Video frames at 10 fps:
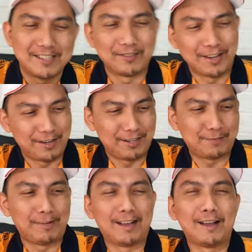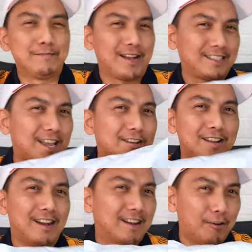So ngayon is mag-unbox tayo
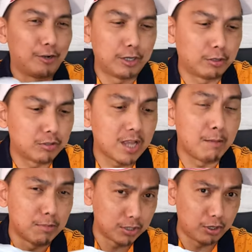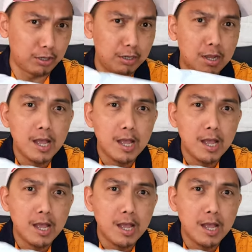ng order ko sa Amazon